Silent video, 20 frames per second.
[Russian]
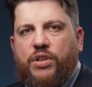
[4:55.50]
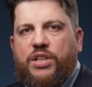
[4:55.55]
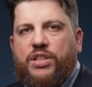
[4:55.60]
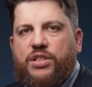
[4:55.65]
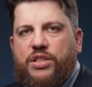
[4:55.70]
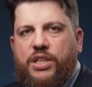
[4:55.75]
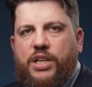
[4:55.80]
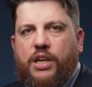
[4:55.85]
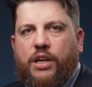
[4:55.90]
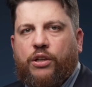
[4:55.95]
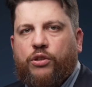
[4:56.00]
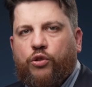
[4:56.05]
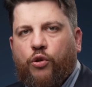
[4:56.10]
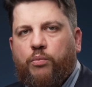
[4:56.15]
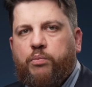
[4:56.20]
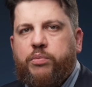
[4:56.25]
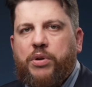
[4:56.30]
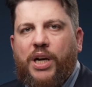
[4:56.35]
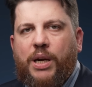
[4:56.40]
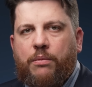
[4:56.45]
из тех, кто
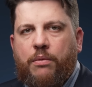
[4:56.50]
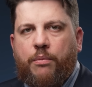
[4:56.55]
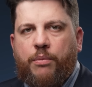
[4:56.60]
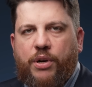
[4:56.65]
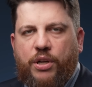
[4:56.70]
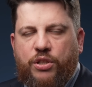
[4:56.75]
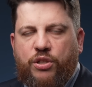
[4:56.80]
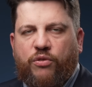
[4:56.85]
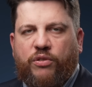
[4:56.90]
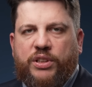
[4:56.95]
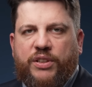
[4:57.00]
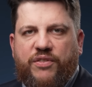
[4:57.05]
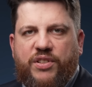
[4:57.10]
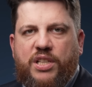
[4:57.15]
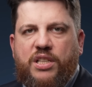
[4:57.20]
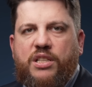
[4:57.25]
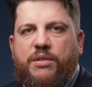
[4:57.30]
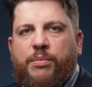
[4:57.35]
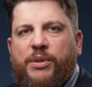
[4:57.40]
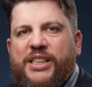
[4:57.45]
были мобилизованы в
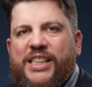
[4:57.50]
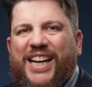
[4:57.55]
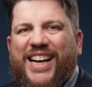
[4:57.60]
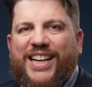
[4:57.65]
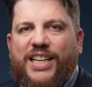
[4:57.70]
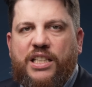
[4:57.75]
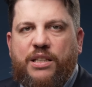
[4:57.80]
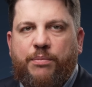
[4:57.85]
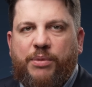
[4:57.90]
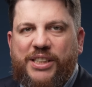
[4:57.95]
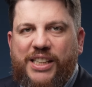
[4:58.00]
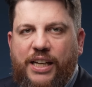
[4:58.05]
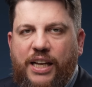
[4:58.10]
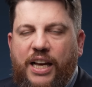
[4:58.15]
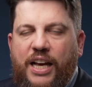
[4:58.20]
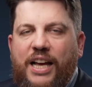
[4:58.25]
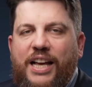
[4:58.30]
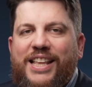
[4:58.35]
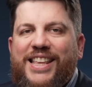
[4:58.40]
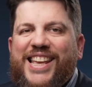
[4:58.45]
сентябре-октябре,
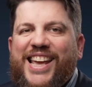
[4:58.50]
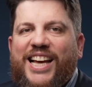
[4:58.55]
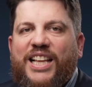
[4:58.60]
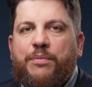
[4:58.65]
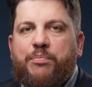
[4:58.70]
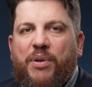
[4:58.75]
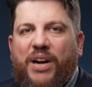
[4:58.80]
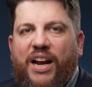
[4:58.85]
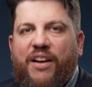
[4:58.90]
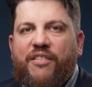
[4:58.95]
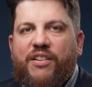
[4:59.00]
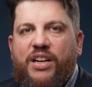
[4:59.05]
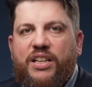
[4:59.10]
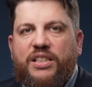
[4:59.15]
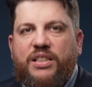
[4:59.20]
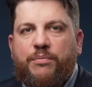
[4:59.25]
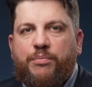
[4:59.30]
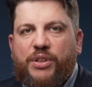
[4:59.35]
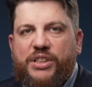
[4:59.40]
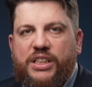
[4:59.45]
не
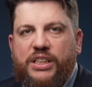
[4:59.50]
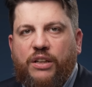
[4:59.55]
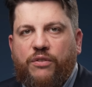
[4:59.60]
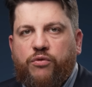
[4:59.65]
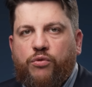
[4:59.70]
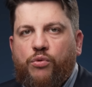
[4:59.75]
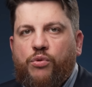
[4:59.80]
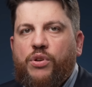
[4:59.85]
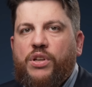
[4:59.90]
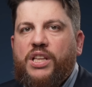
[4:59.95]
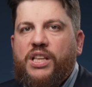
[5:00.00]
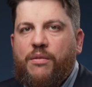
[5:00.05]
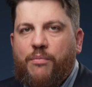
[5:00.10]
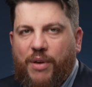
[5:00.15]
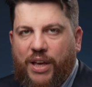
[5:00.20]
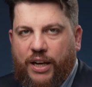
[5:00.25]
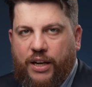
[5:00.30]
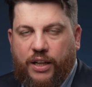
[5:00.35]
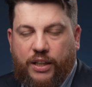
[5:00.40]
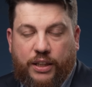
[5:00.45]
отправились на передовую
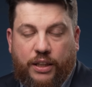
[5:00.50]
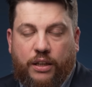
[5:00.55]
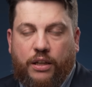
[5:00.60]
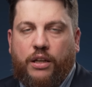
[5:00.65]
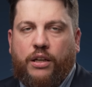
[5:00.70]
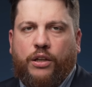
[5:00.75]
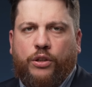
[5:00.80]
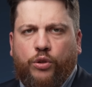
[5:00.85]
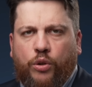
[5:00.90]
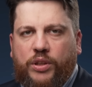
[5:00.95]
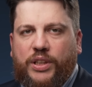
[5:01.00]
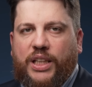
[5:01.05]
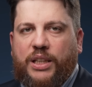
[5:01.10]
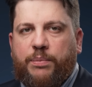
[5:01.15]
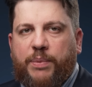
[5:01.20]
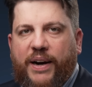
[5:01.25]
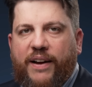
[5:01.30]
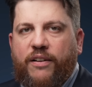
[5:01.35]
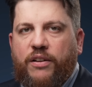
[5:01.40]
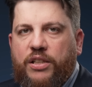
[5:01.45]
немедленно. Кто-то
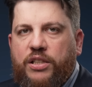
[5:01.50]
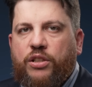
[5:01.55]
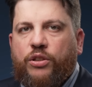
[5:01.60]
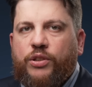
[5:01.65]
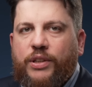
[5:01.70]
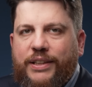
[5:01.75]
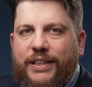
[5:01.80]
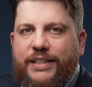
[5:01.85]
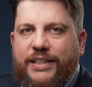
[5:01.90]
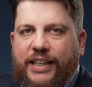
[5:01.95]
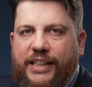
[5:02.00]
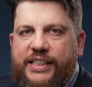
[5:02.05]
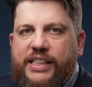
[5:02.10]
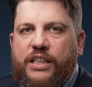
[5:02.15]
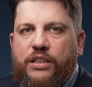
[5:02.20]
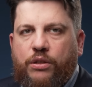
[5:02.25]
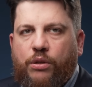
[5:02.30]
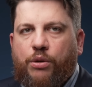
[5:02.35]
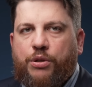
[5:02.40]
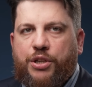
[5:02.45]
отправился, но это скорее
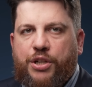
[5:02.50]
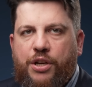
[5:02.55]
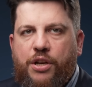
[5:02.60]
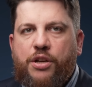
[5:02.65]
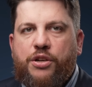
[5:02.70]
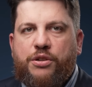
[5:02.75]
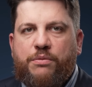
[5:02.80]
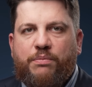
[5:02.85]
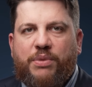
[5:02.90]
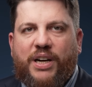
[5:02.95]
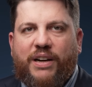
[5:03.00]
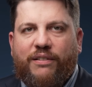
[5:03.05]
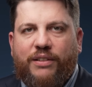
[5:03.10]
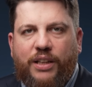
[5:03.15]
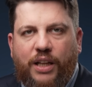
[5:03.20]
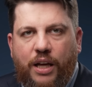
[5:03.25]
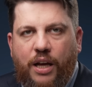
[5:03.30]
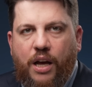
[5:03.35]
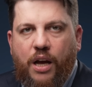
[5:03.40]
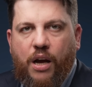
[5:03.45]
исключение, чем правило.